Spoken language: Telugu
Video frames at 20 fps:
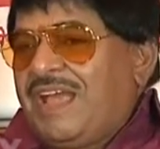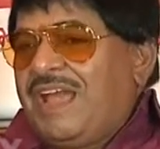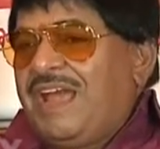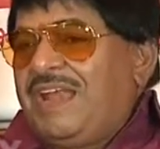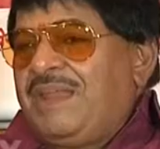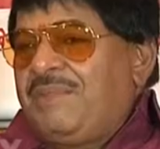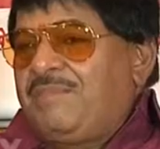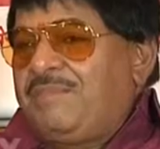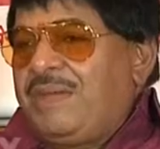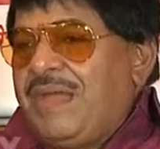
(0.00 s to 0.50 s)

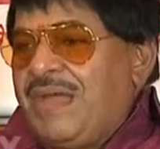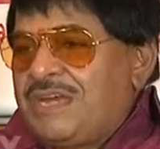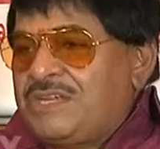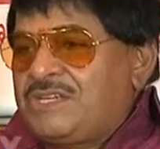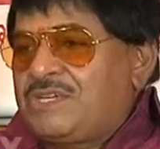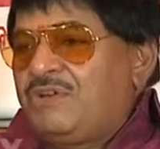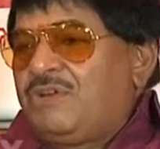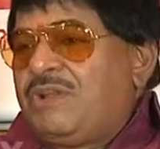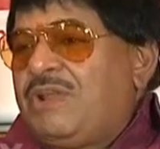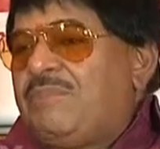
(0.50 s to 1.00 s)
కానీ
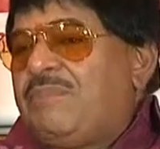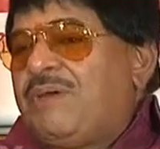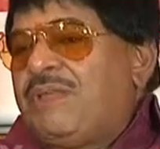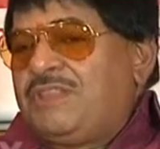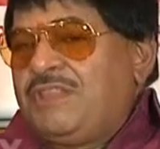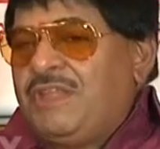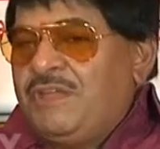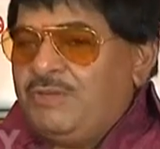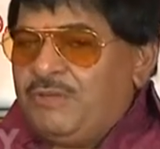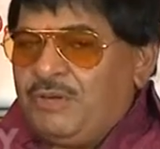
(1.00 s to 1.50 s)
ప్రేక్షకులే మా
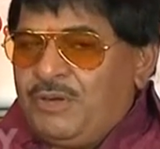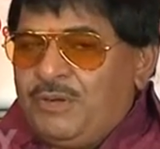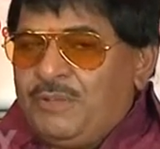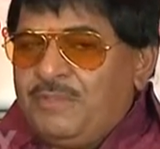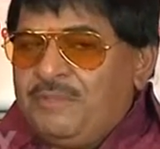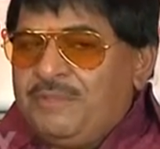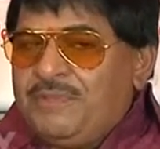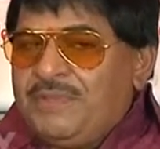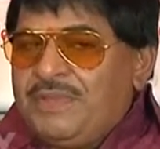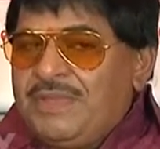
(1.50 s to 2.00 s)
దేవుళ్ళు
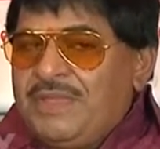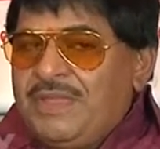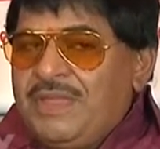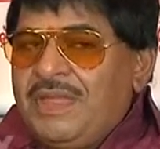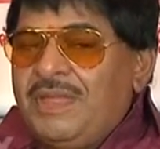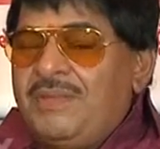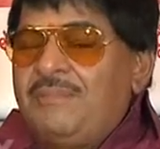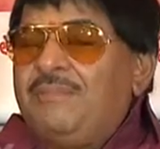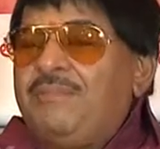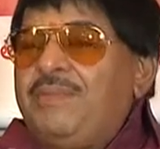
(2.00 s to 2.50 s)

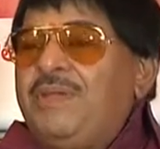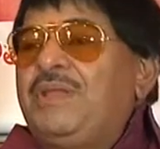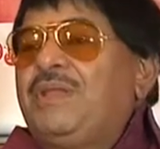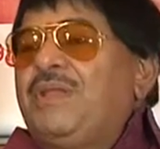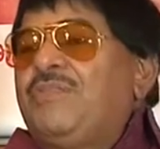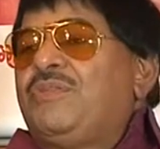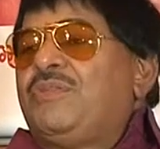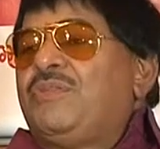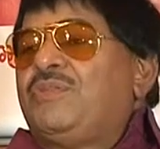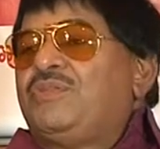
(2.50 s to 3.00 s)

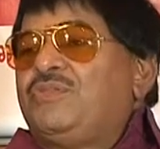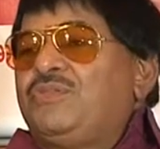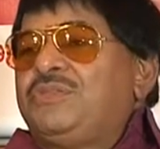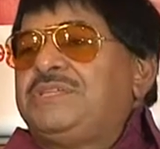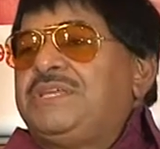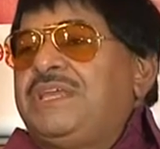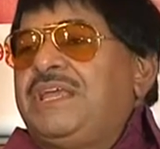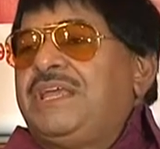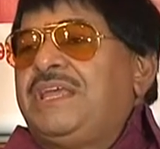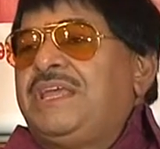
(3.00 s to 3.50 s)
మీరందరూ
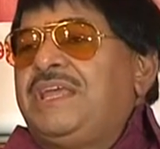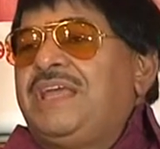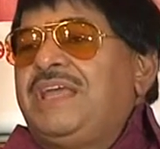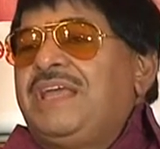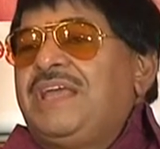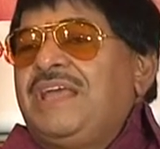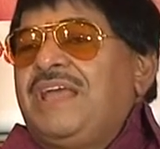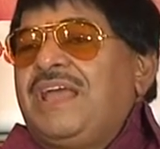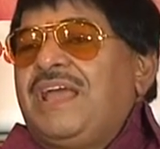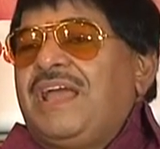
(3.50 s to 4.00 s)
చూసి
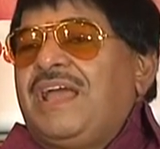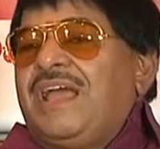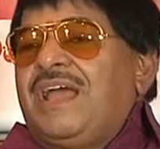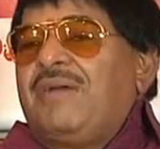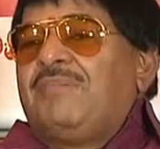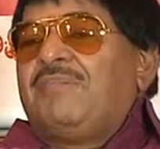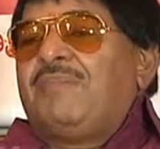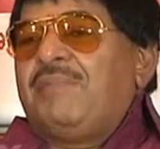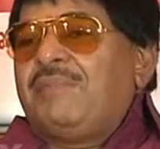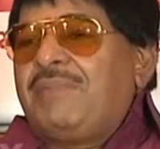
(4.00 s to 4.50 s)

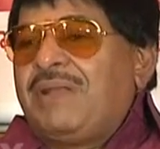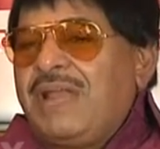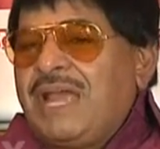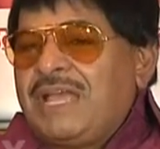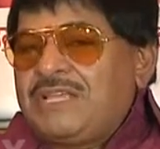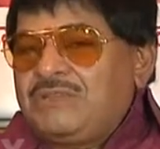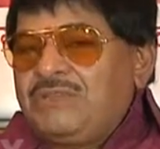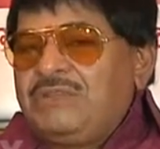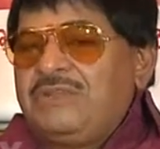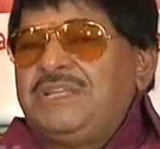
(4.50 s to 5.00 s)
మమ్మల్ని
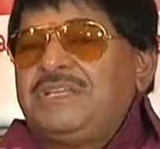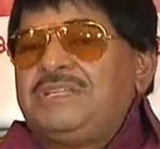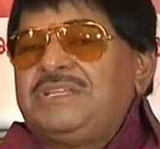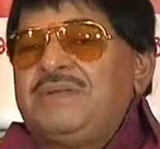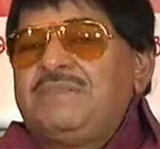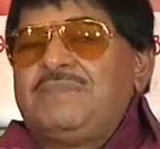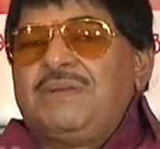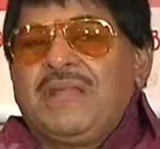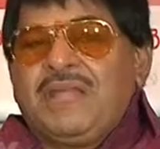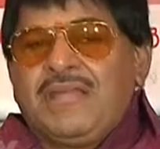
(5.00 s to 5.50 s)

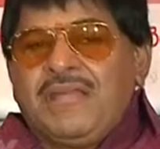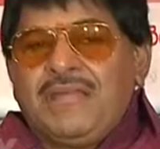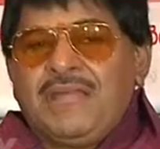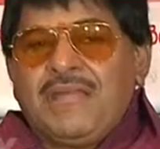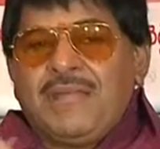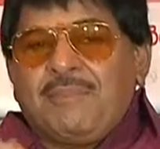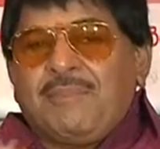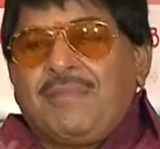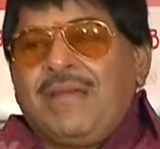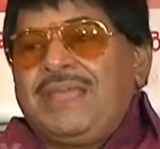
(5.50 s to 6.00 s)
ఆశీర్వదించినప్పుడే
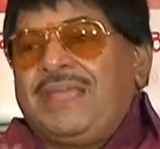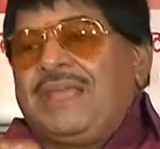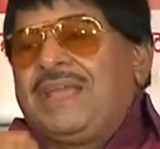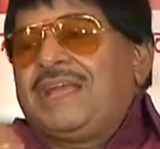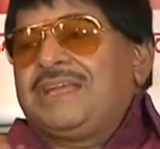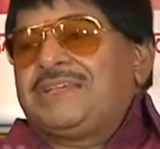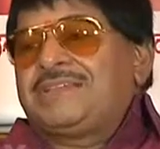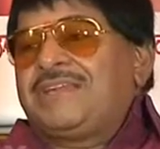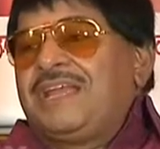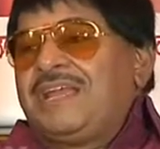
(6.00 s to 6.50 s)
మా ఈ
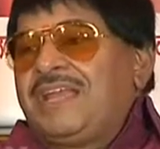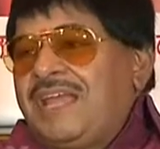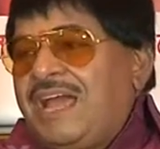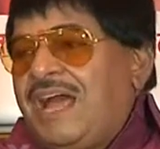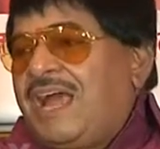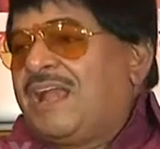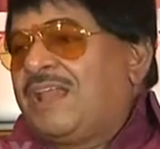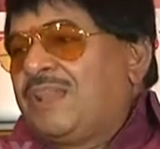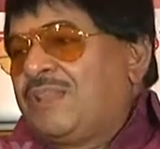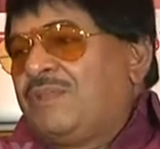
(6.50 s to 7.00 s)
కష్టానికి
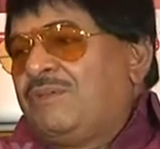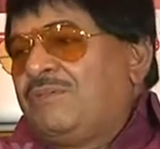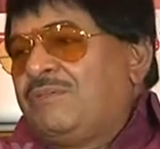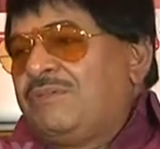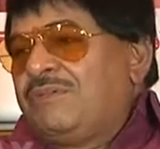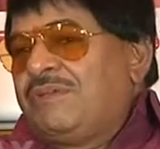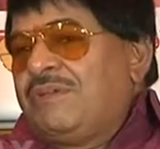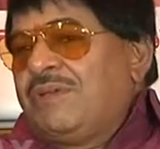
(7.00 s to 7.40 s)
ఆనందం